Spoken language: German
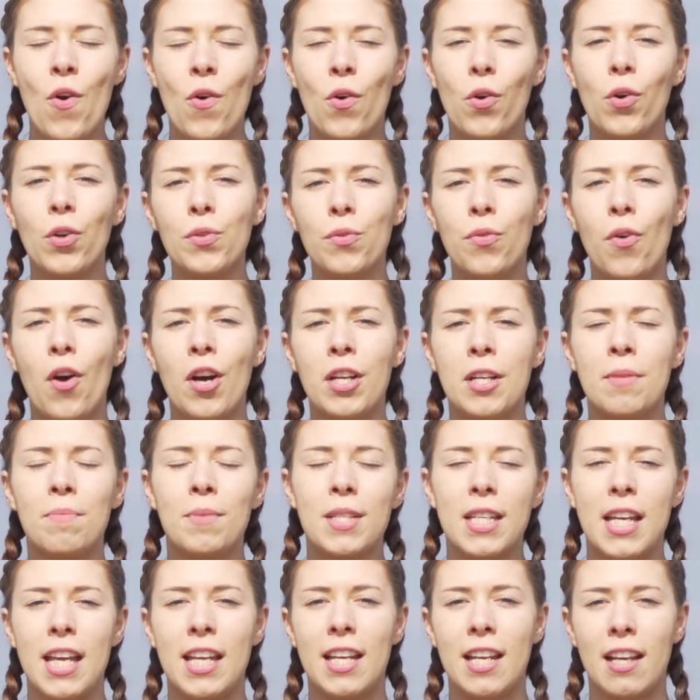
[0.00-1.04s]
und vor dem
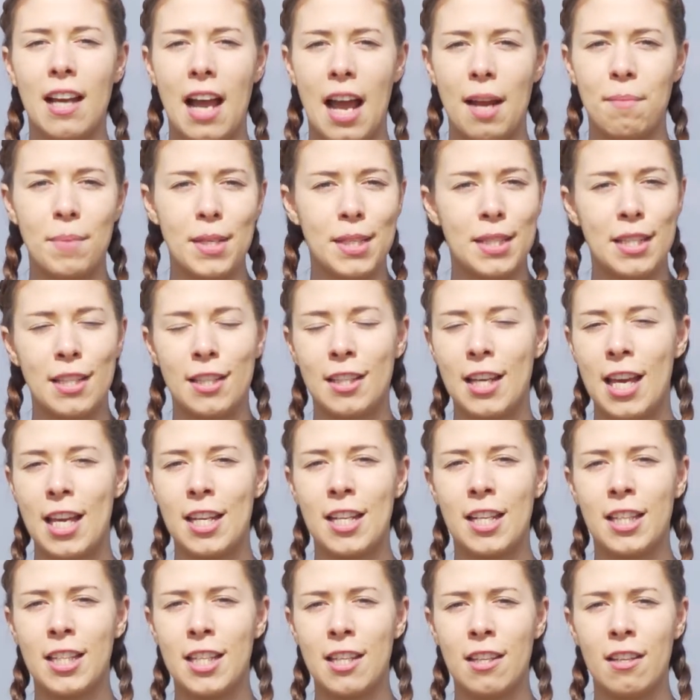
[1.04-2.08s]
Training ein bisschen
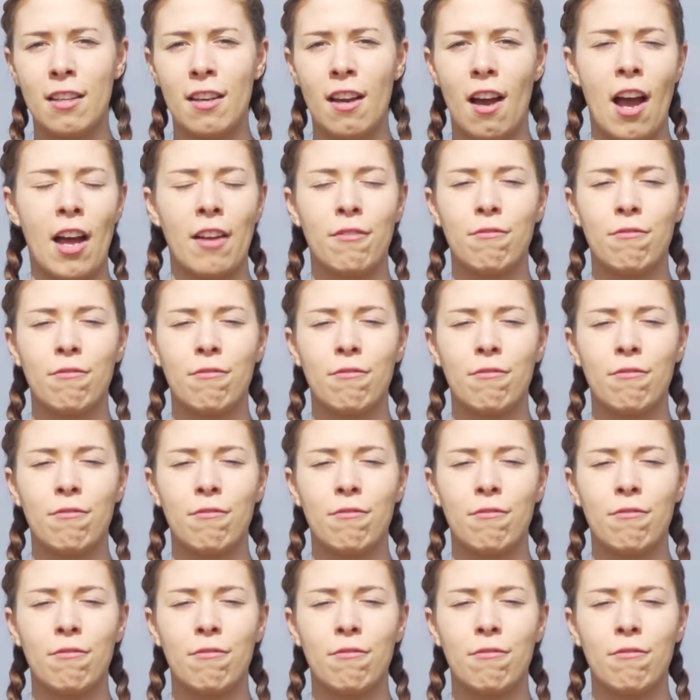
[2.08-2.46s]
Energie,